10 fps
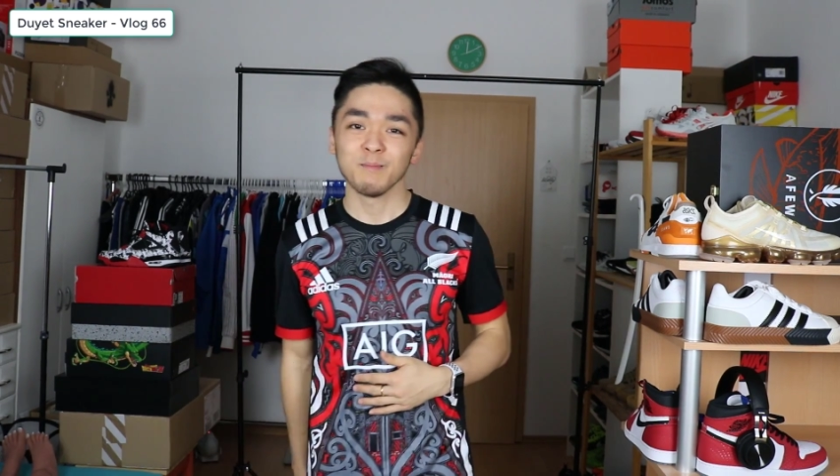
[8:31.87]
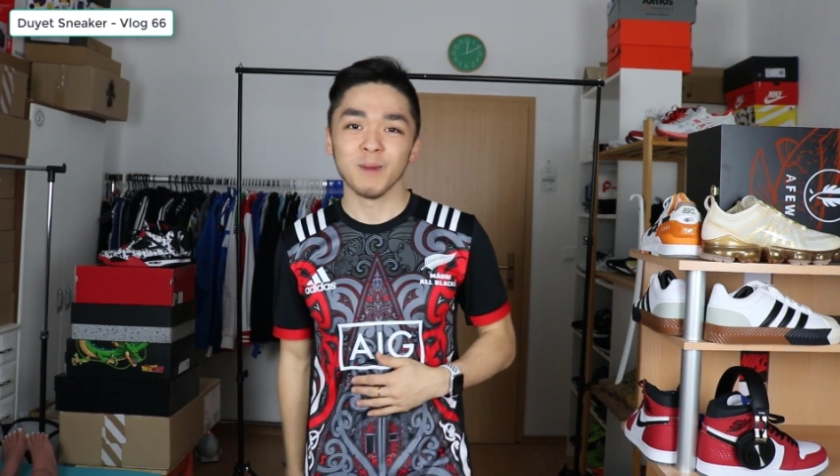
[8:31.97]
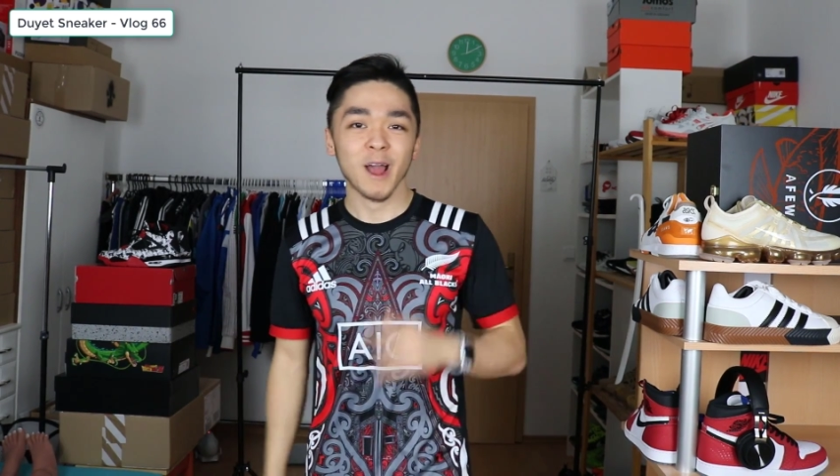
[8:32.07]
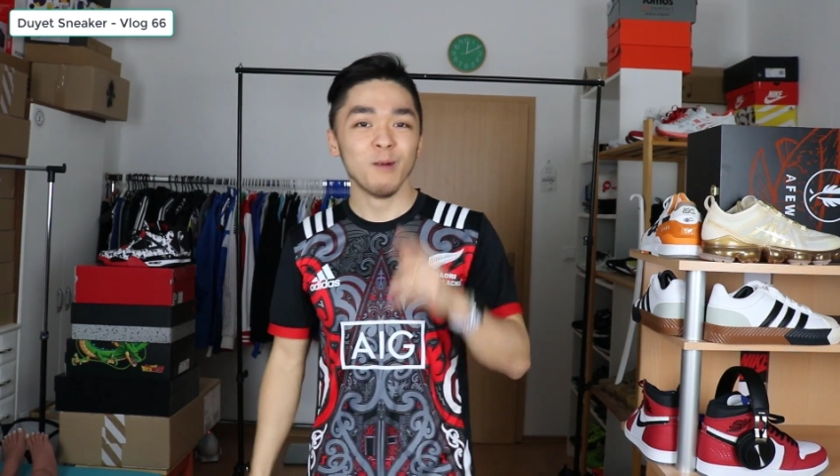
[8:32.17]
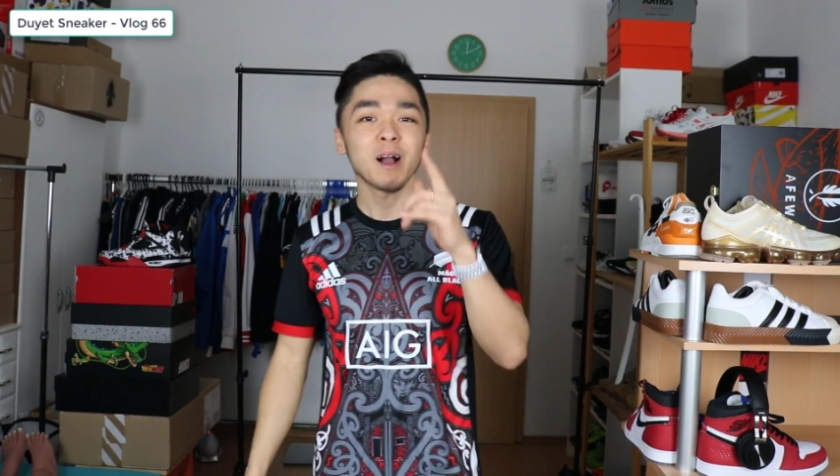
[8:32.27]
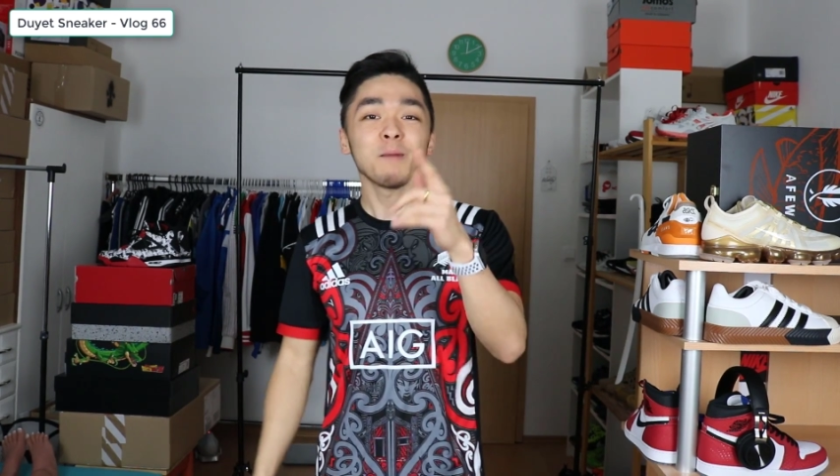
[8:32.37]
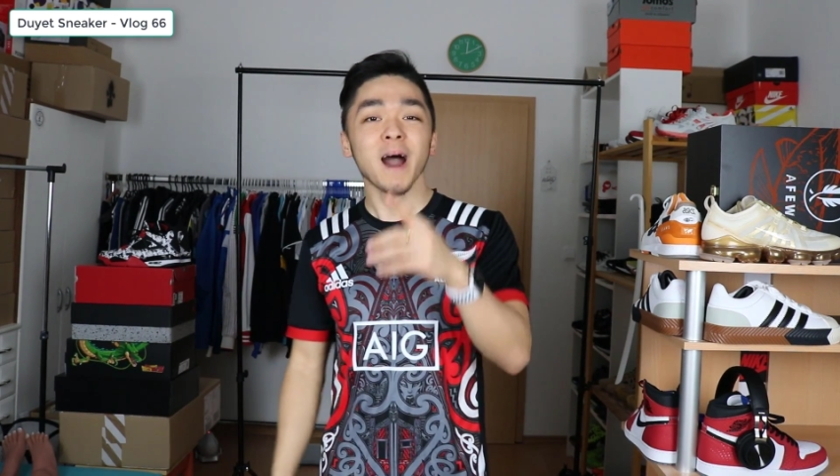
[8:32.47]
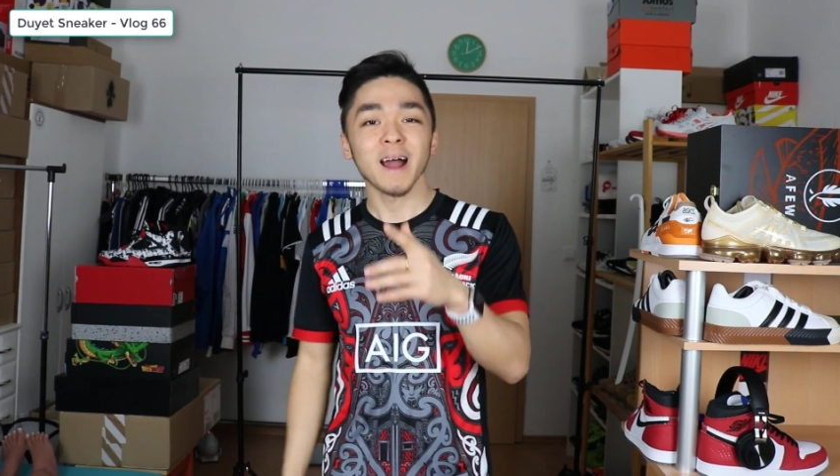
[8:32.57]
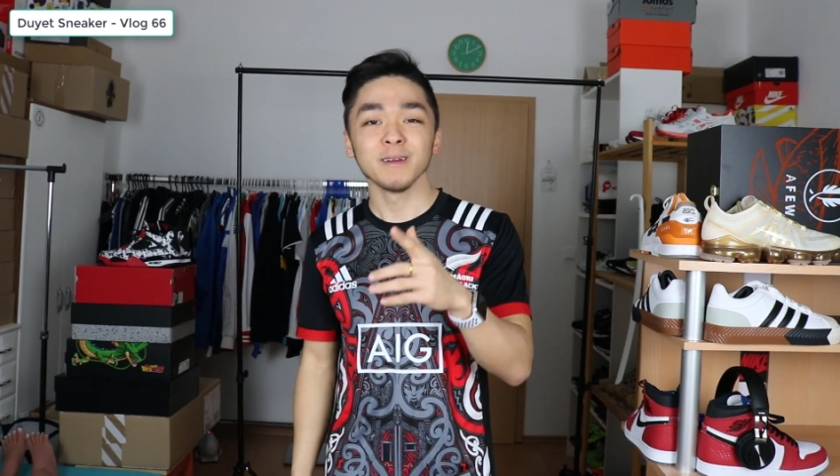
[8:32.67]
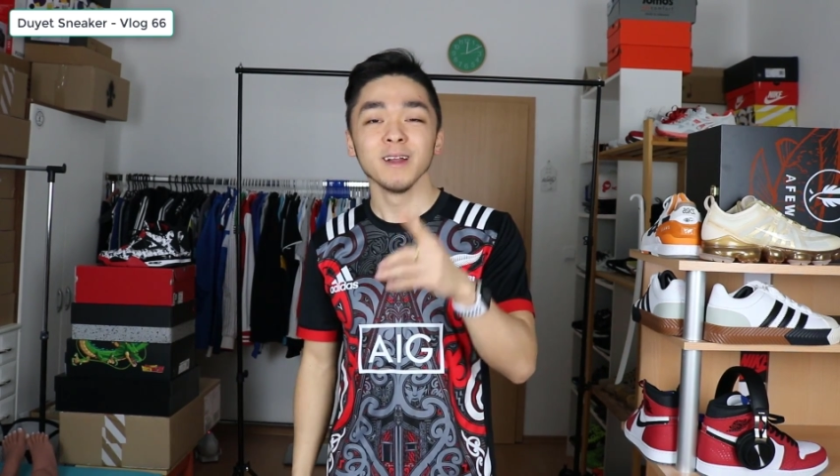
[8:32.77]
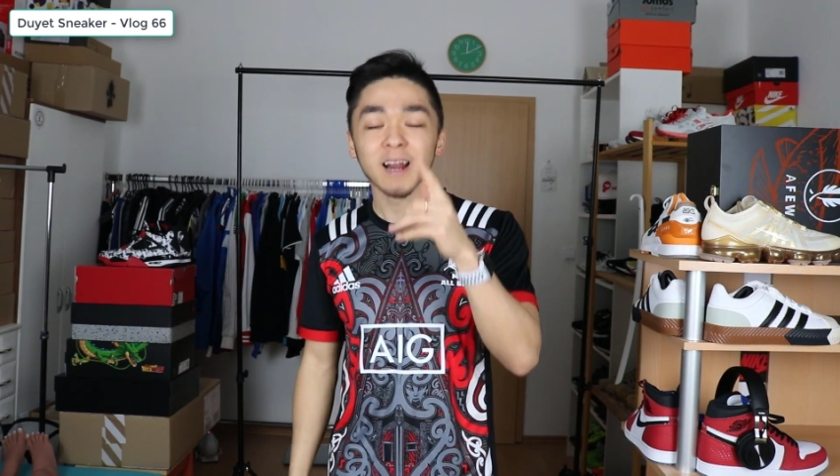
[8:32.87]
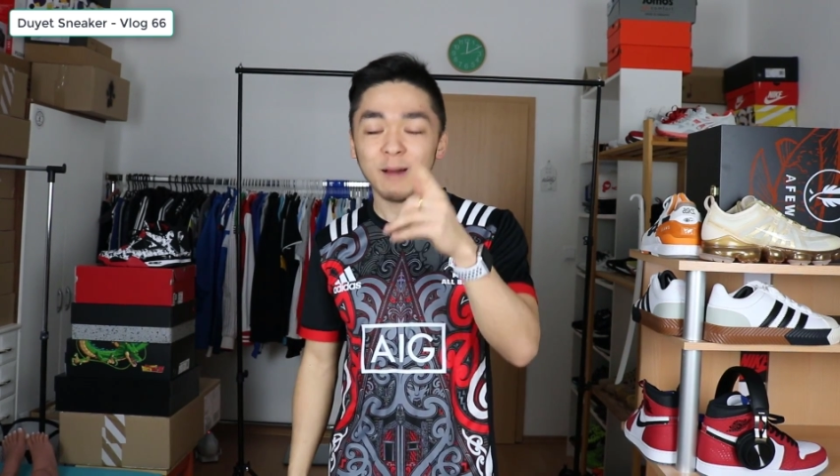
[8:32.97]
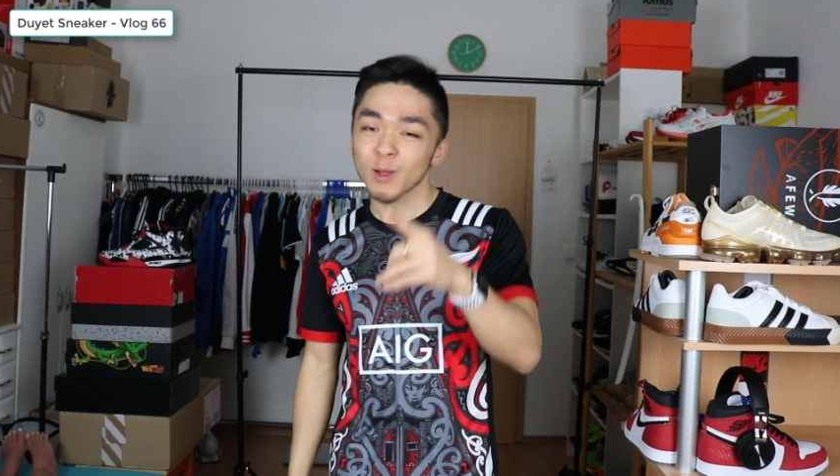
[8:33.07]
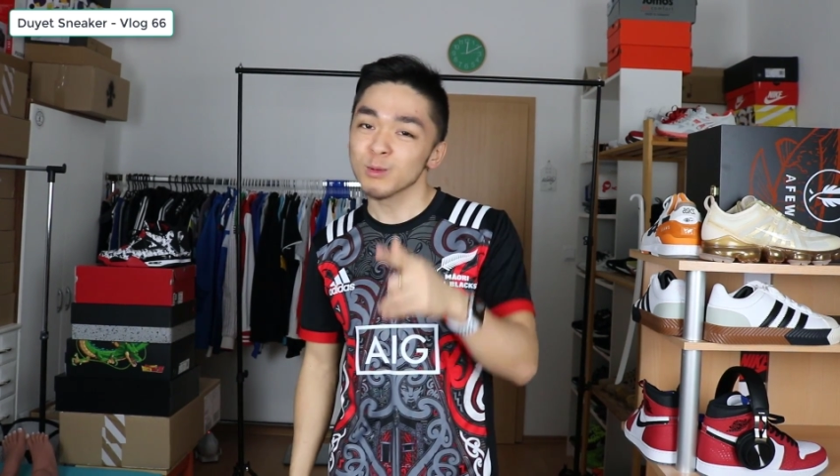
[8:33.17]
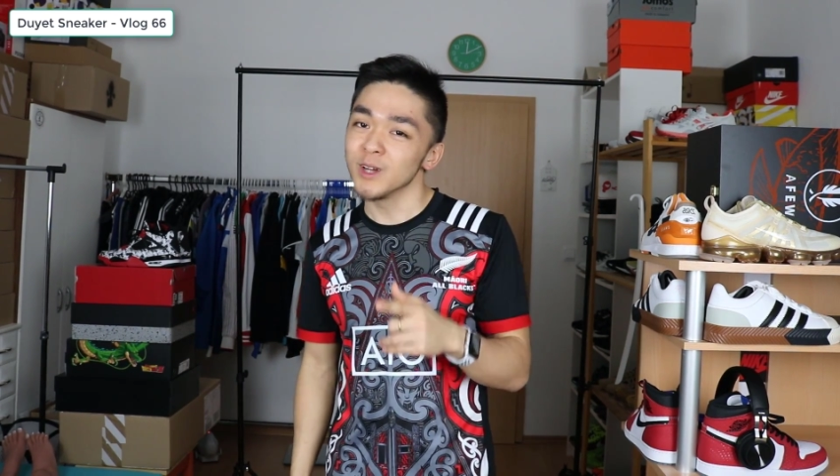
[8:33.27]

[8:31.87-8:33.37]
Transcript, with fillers: mà nếu mà các bạn được làm tộc